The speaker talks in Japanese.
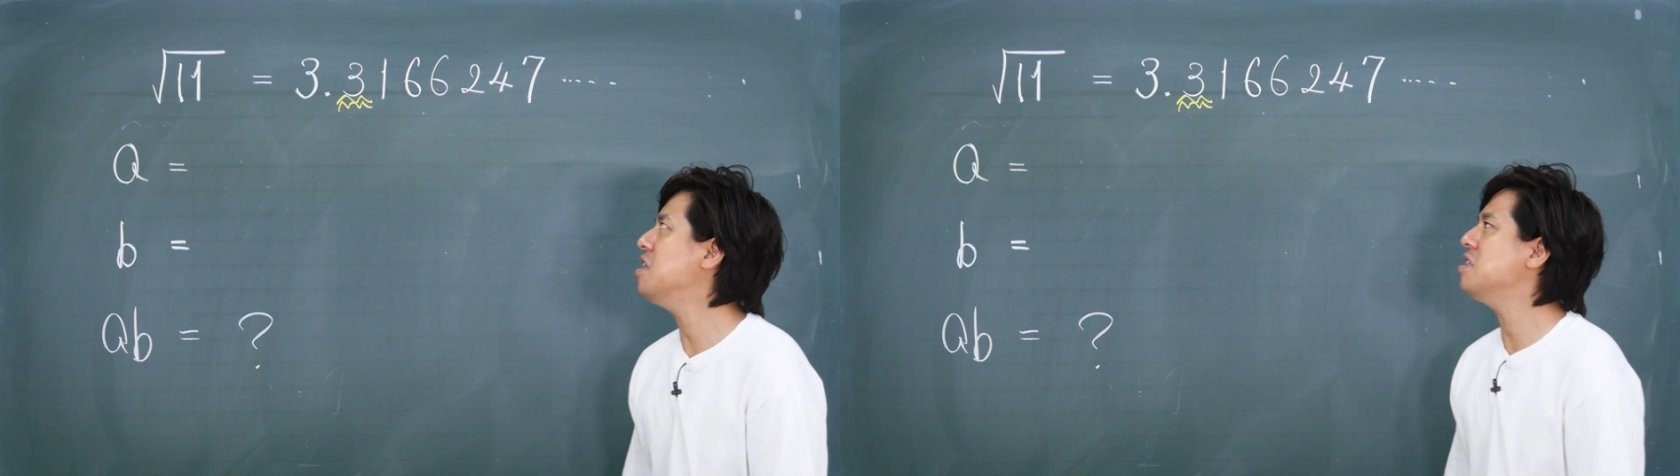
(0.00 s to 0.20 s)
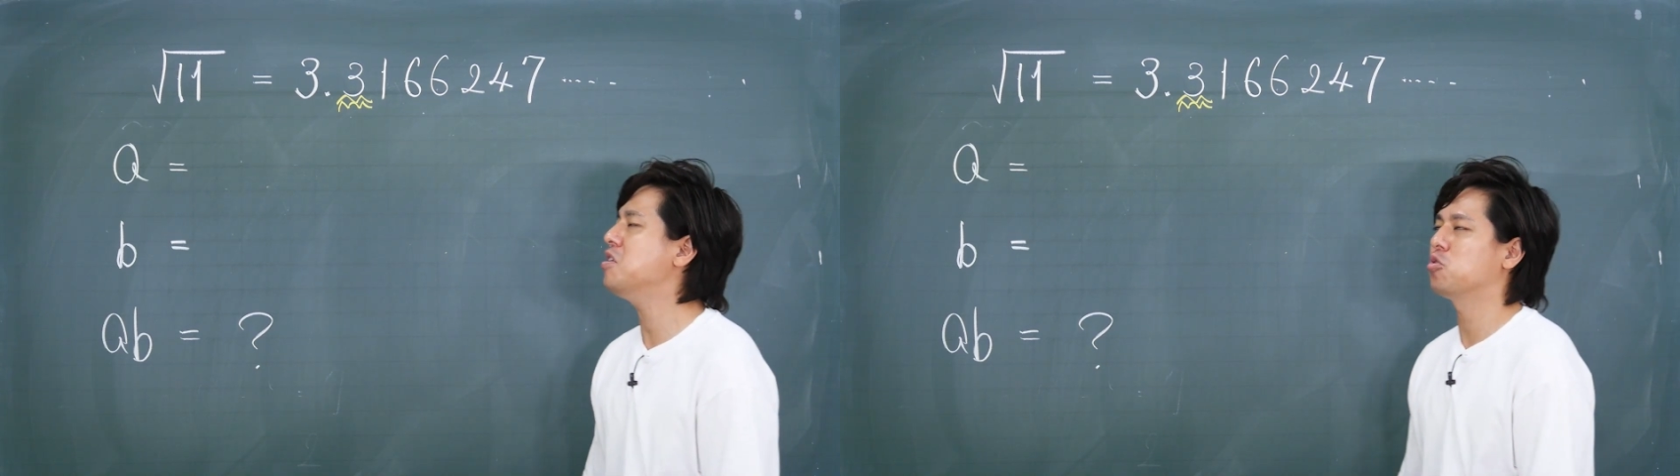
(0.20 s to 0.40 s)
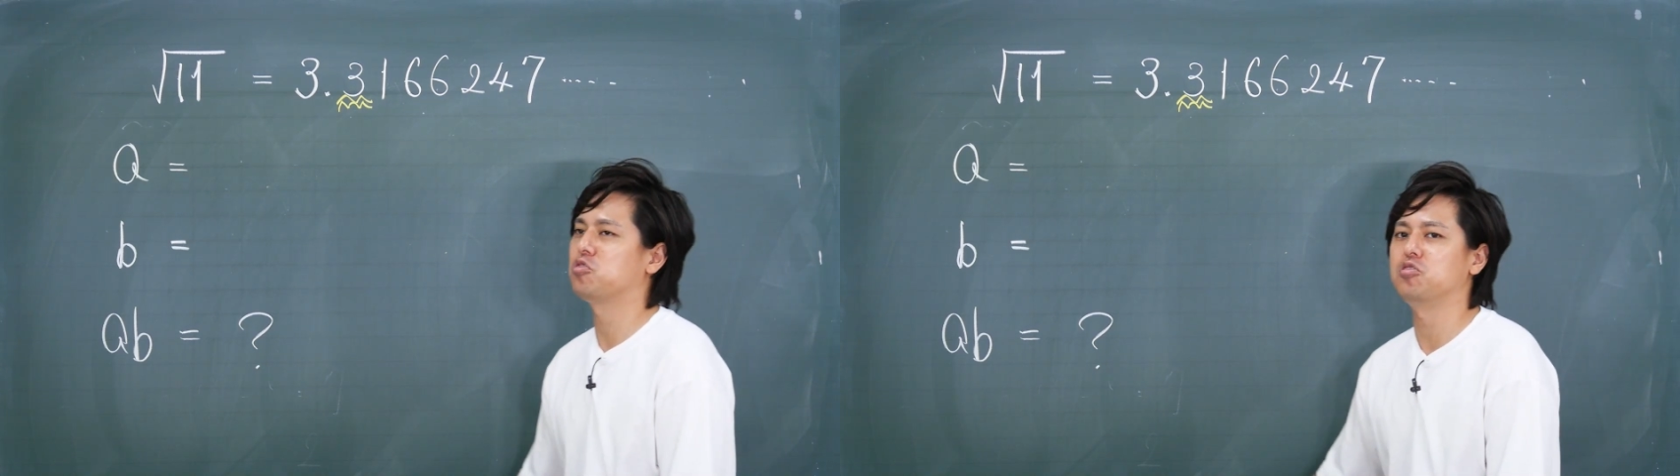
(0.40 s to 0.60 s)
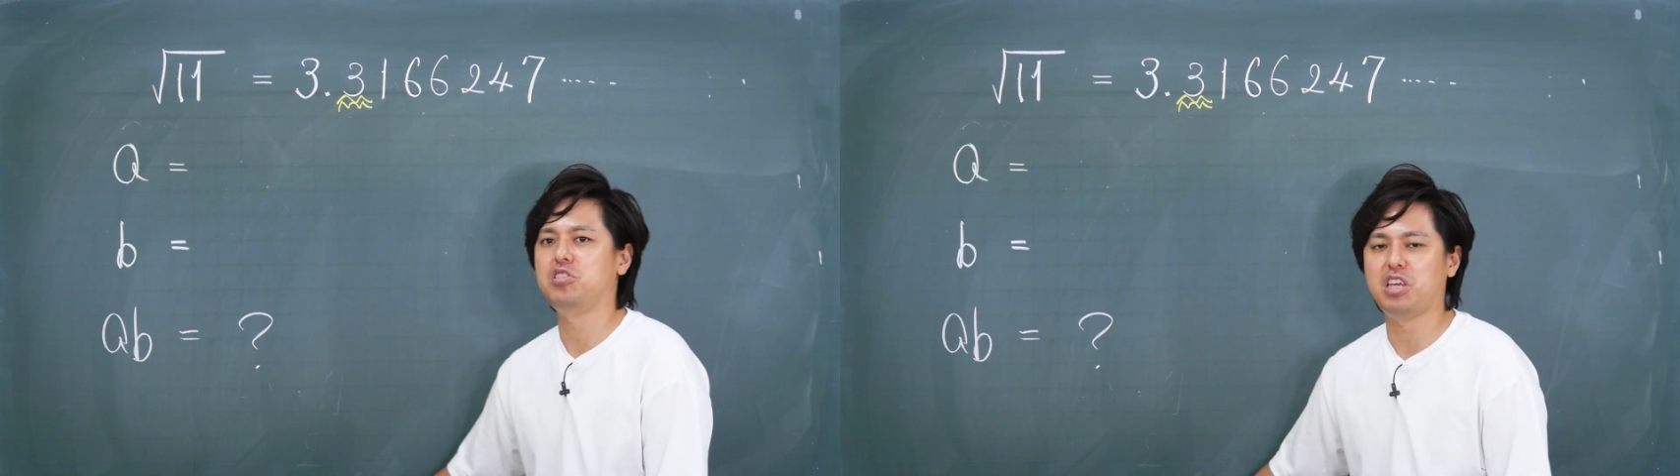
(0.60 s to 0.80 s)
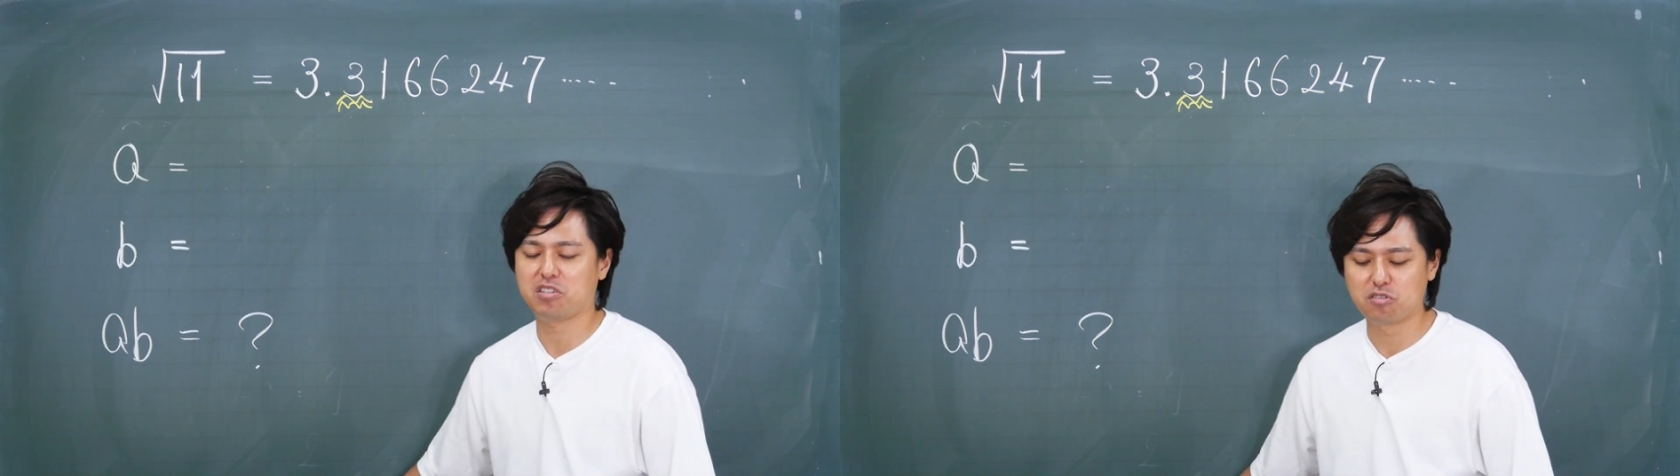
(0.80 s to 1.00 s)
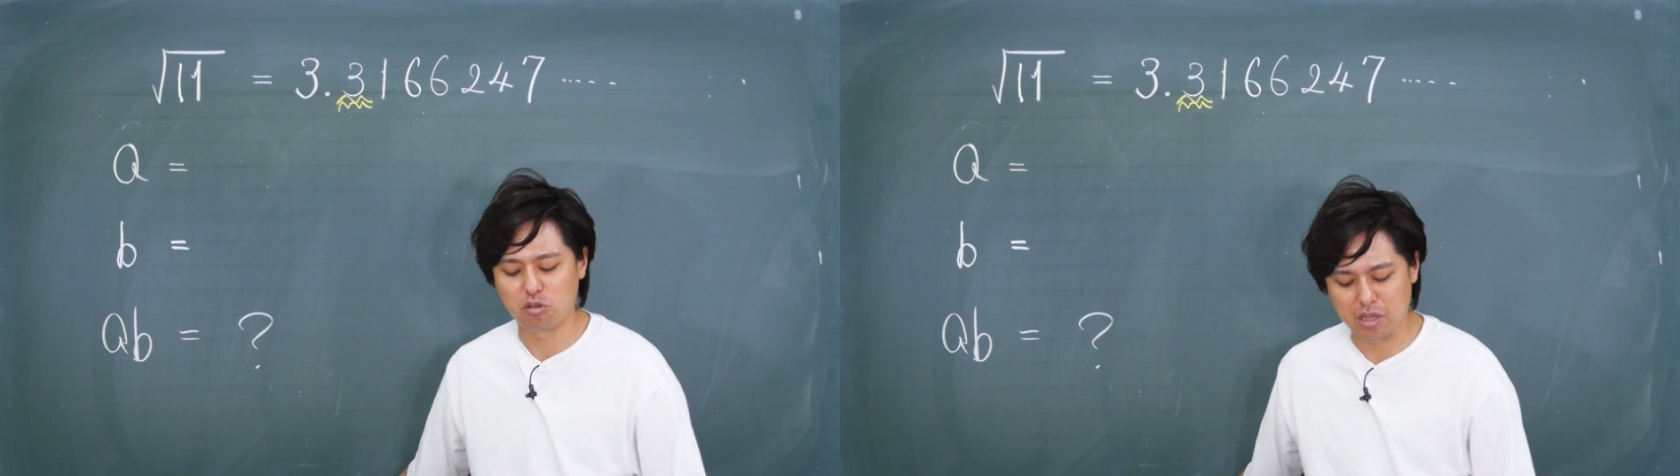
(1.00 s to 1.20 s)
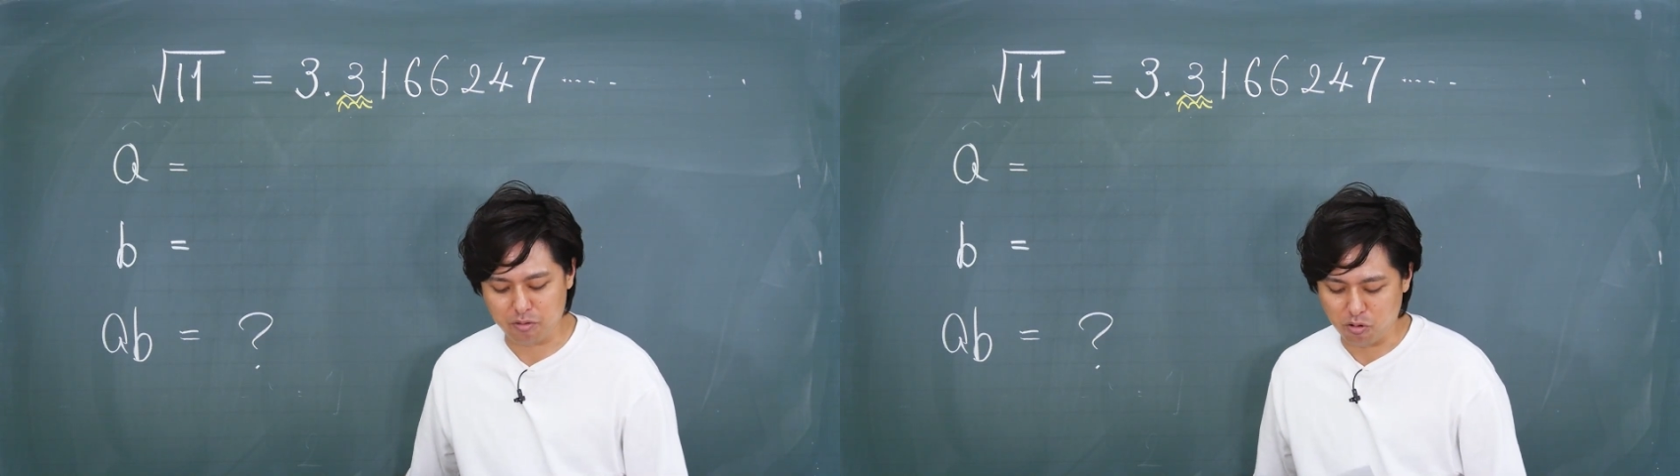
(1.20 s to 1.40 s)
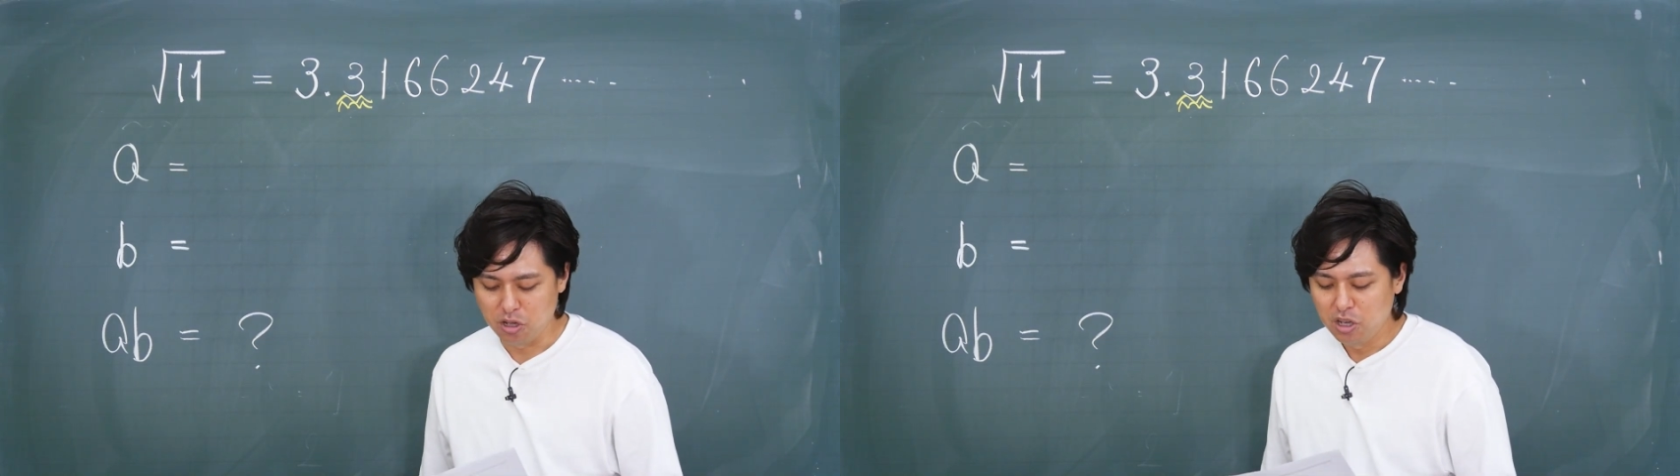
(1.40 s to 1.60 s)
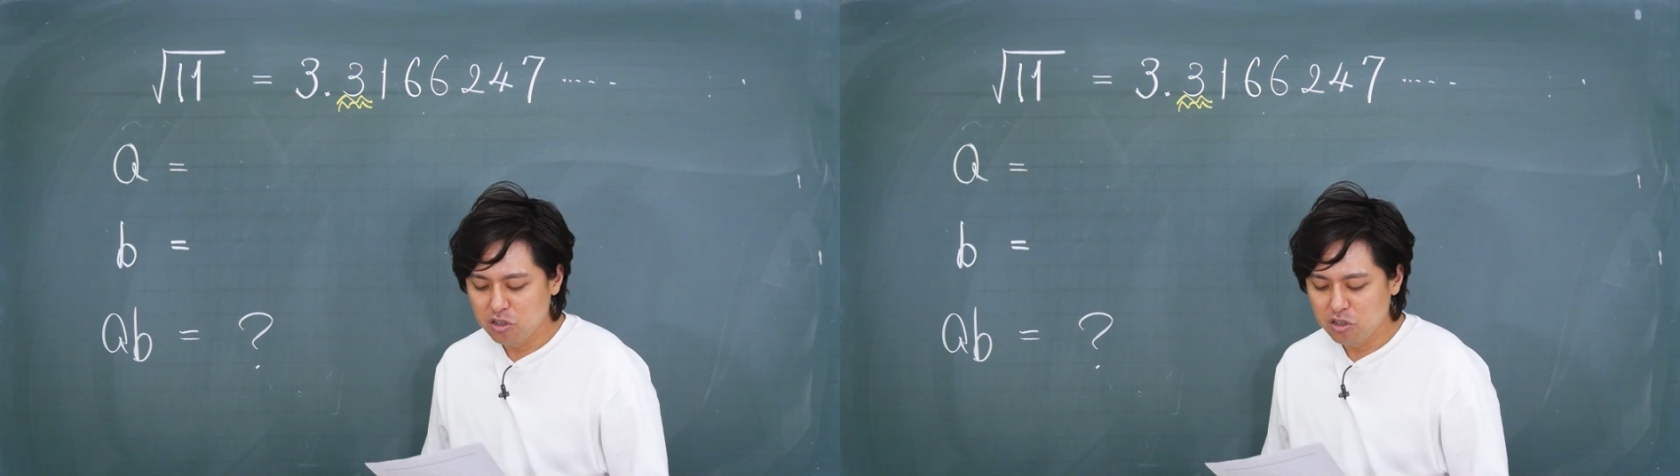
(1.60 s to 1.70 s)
点々と続いていくそうですと。